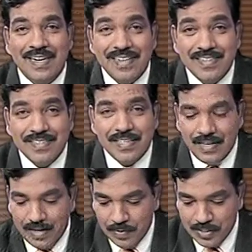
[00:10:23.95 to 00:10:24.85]

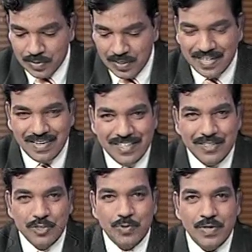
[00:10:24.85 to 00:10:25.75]
கழறுதல் அப்படின்னு சொன்னால்
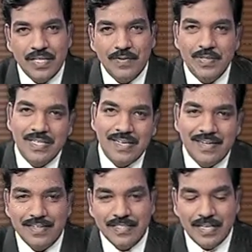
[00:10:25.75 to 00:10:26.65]
கடிந்து சொல்லுதலை வந்து
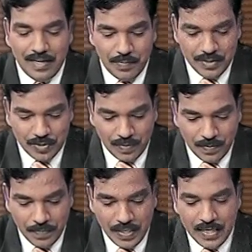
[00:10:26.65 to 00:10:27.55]
கழறுதல் அப்படின்னு
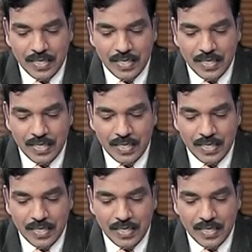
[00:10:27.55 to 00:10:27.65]
சொல்கிறோம்